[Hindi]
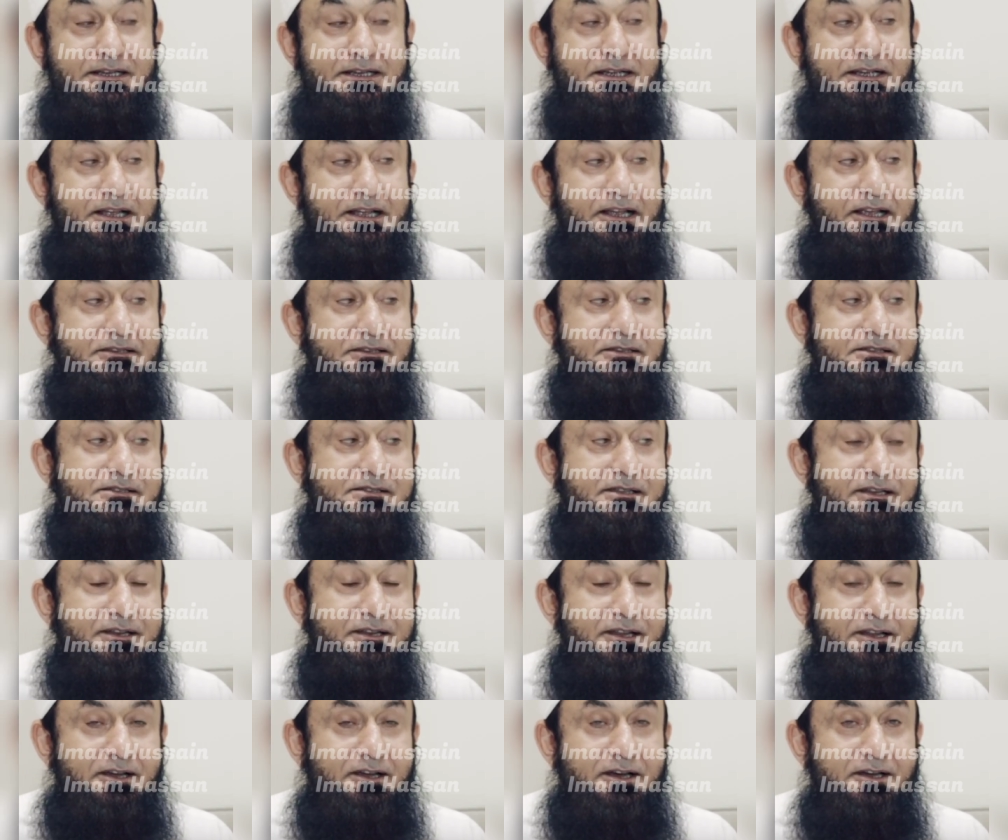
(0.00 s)
कि इस
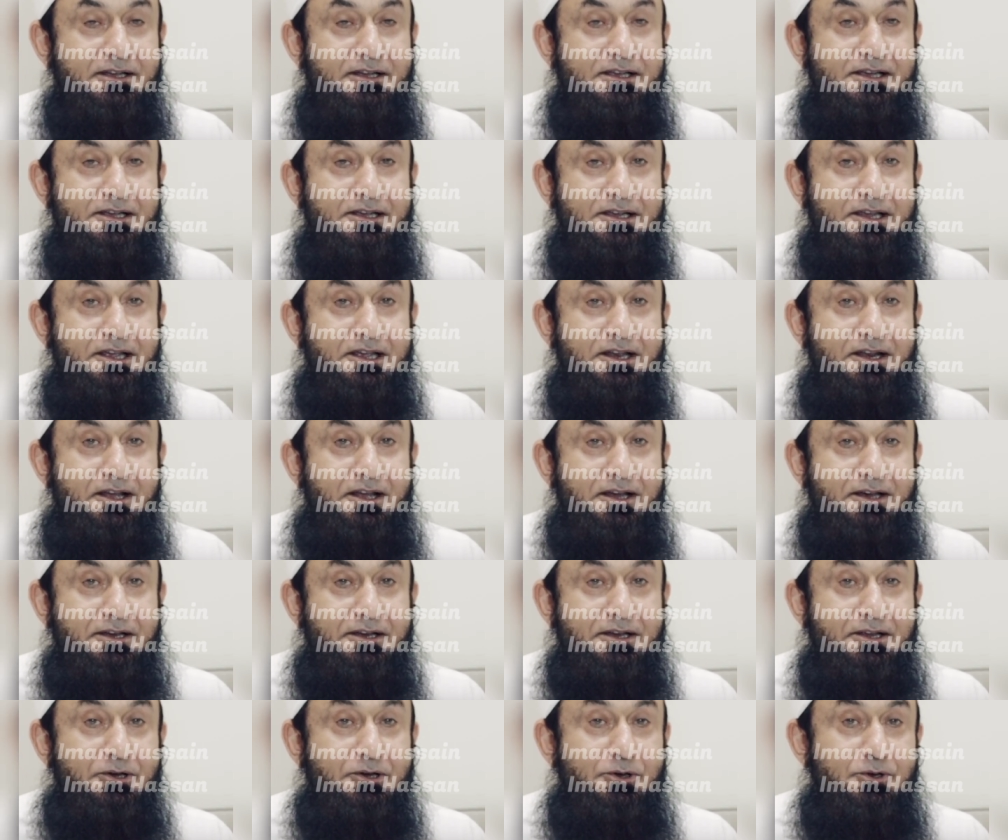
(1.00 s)
दरिया के
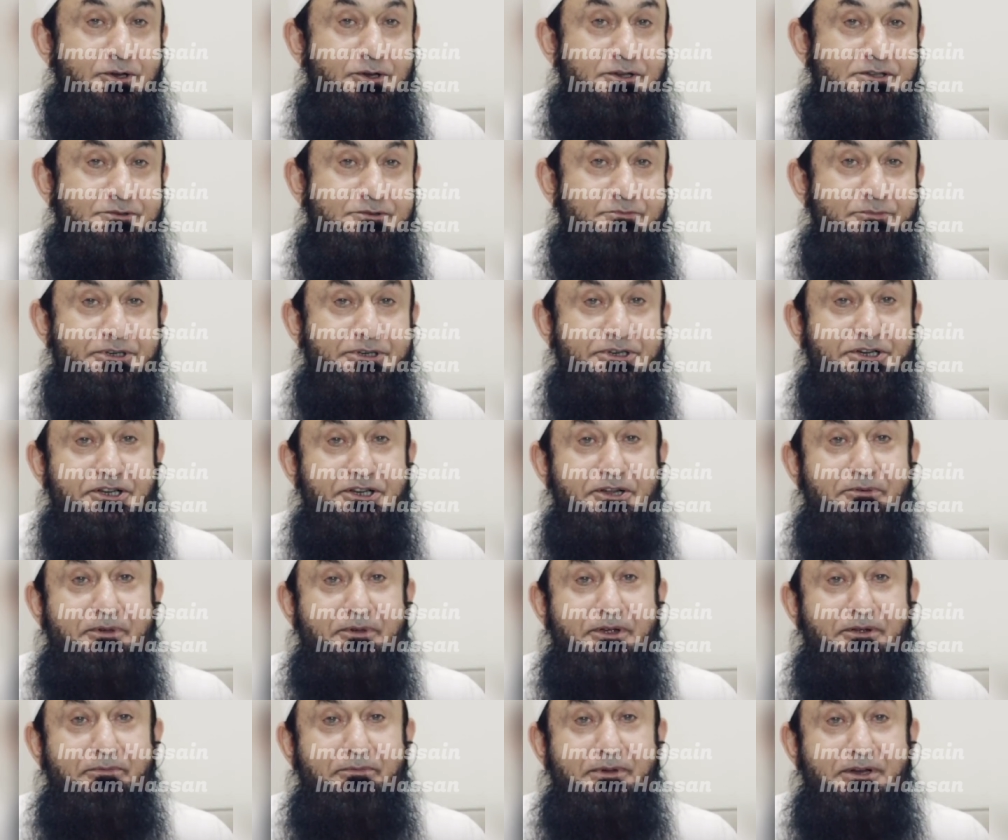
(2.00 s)
किनारे और इस मिट्टी
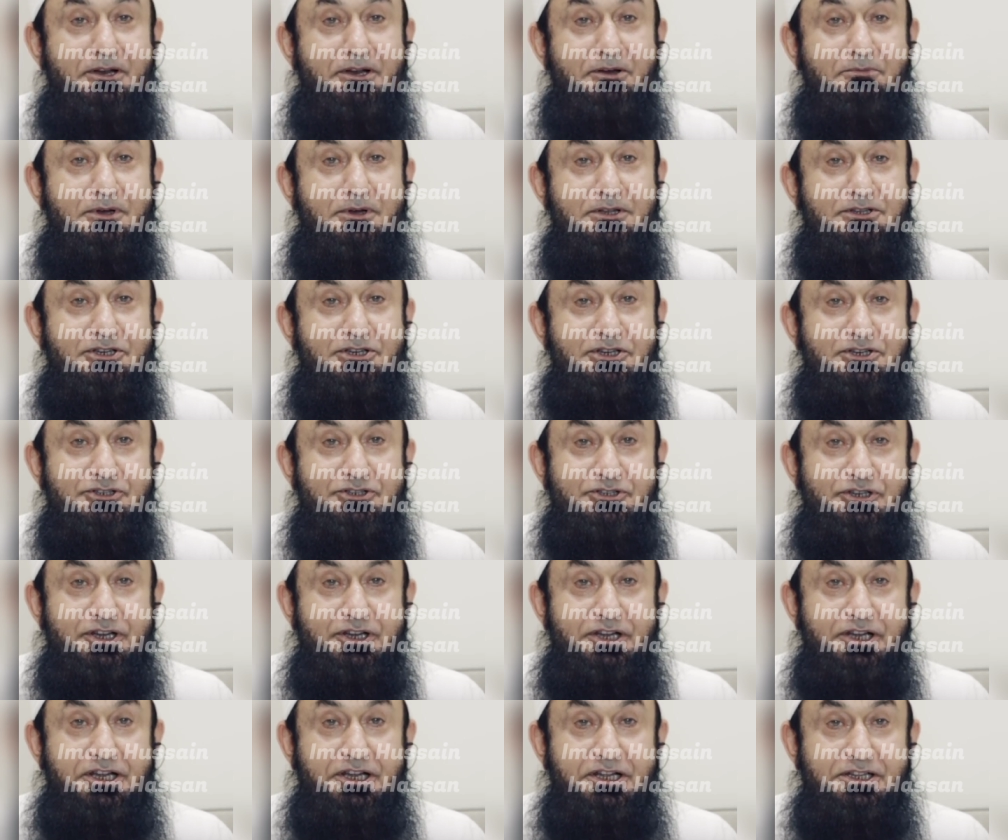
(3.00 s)
में मेरा बच्चा
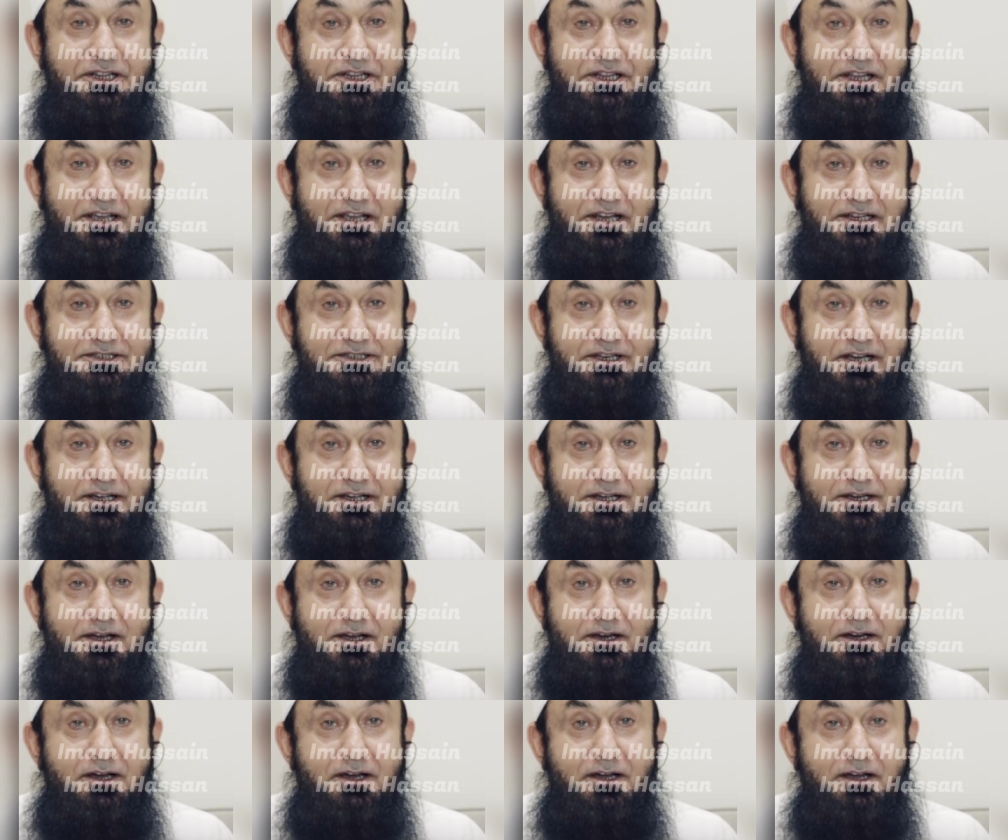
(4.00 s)
शहीद किया
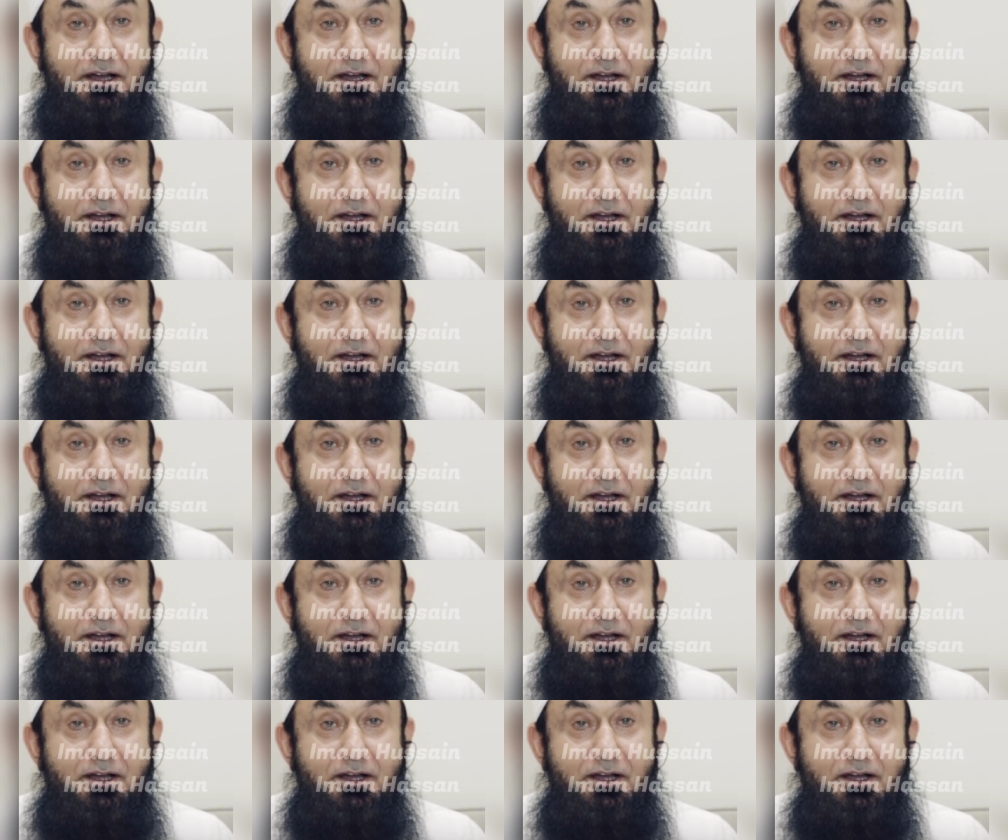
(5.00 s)
जाएगा